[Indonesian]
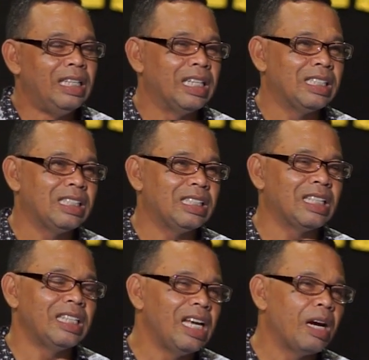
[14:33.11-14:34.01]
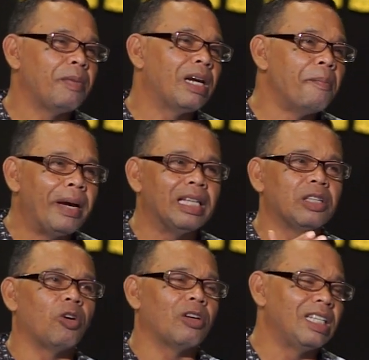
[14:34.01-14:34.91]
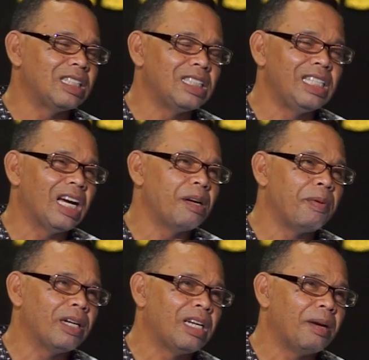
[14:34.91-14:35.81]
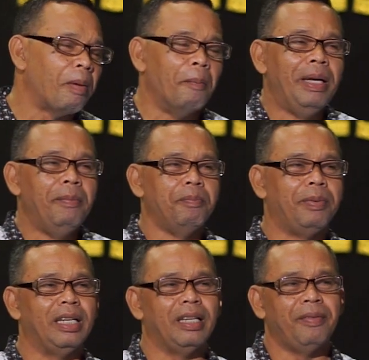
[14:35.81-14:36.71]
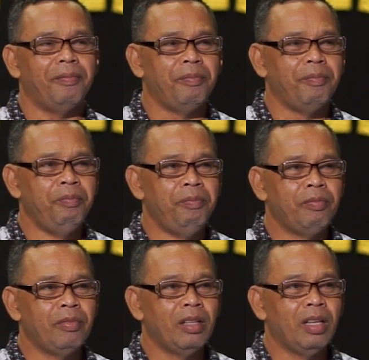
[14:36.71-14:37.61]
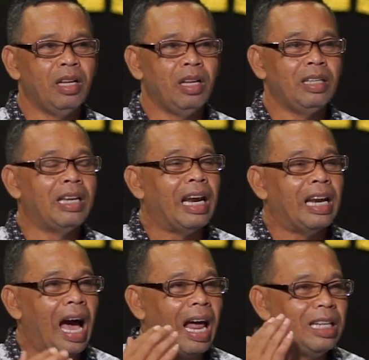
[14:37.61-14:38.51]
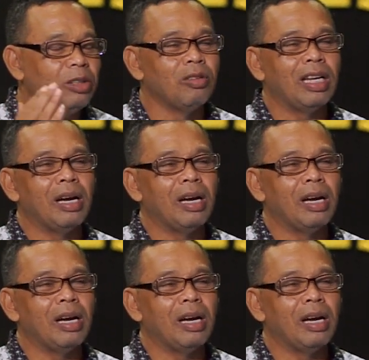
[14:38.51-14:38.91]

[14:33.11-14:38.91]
Dia setia kepada mentor, dia setia kepada pemimpin. Dan hal itulah